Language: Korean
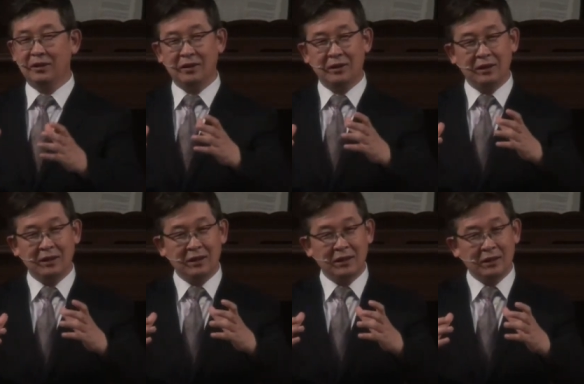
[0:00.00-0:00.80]
그
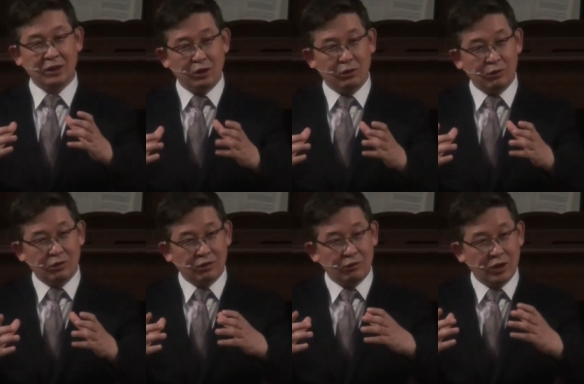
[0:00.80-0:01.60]

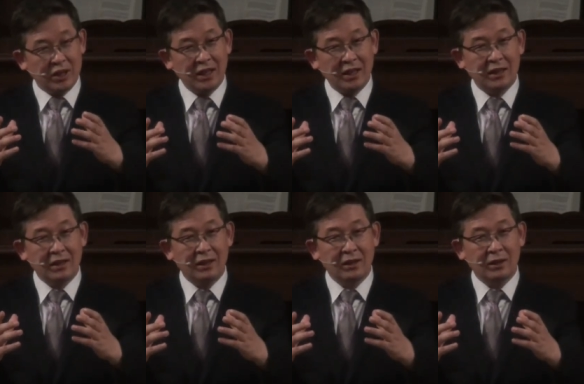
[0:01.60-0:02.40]
기둥원이
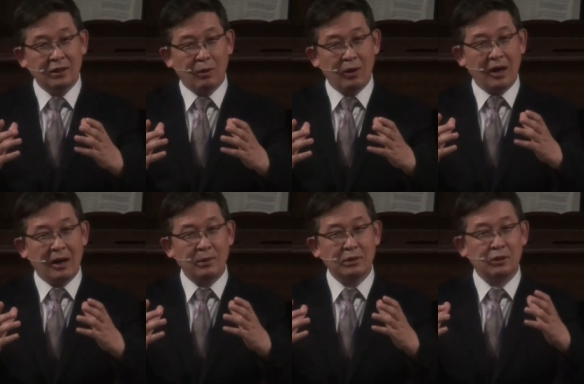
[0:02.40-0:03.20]

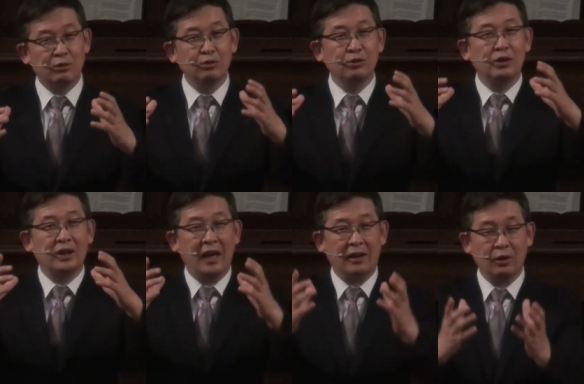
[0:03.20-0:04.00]
올라가면서
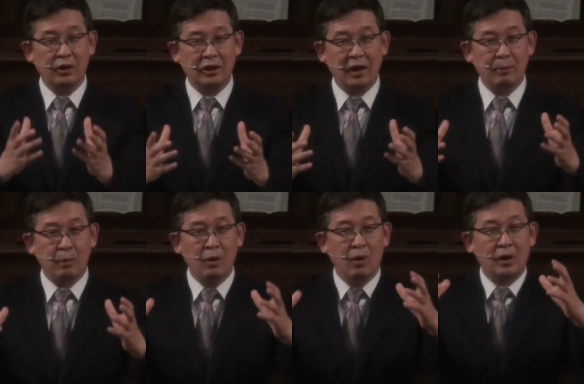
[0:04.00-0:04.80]
둥글게 또
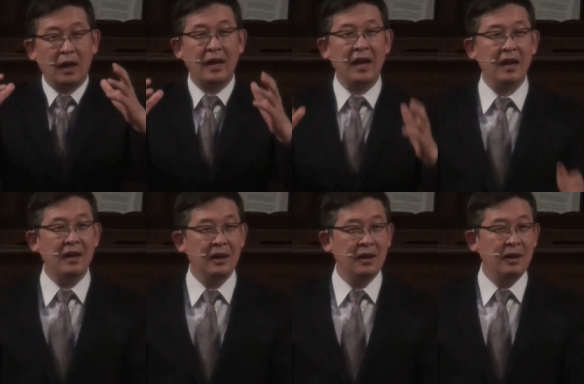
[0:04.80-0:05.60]
이렇게
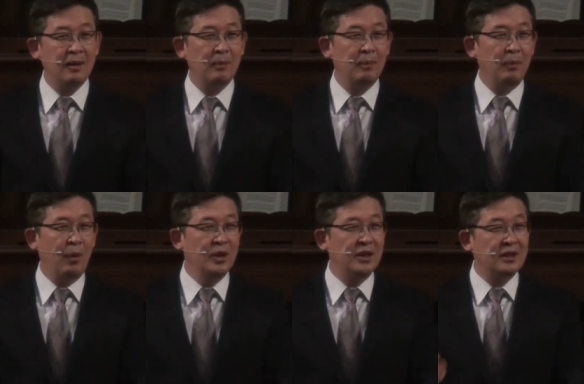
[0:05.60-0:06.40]
볼록하게
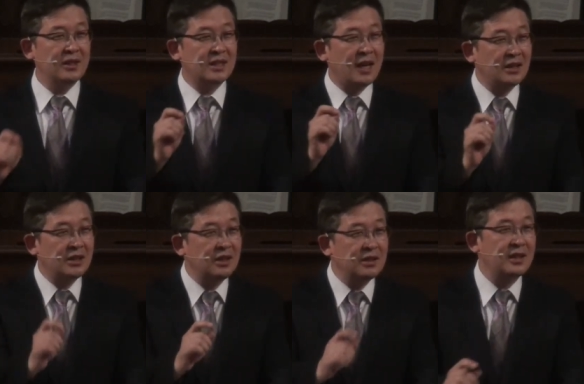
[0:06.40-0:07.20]
보이는
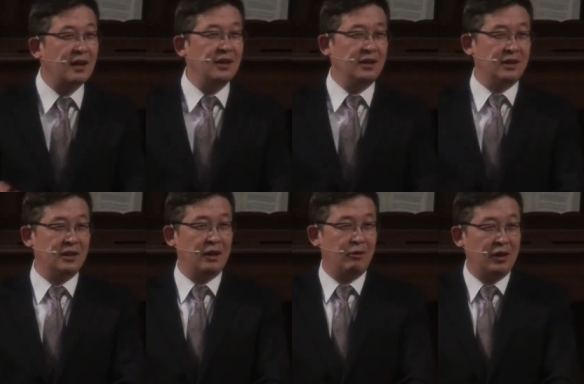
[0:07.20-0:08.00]
착시 현상을
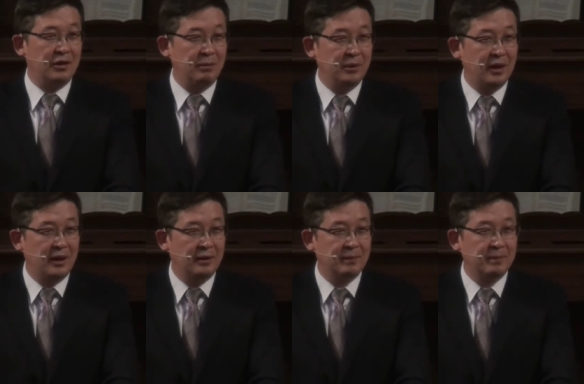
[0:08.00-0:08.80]
일으킨다고 하는
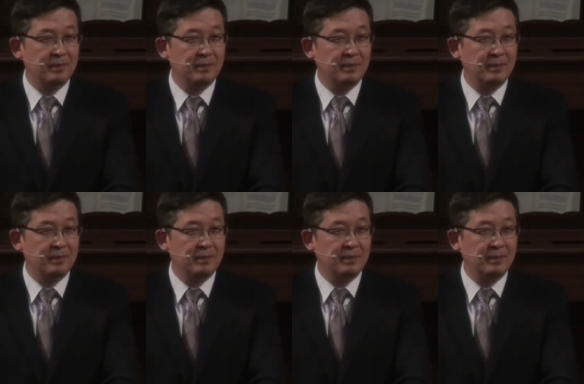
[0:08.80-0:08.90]
겁니다.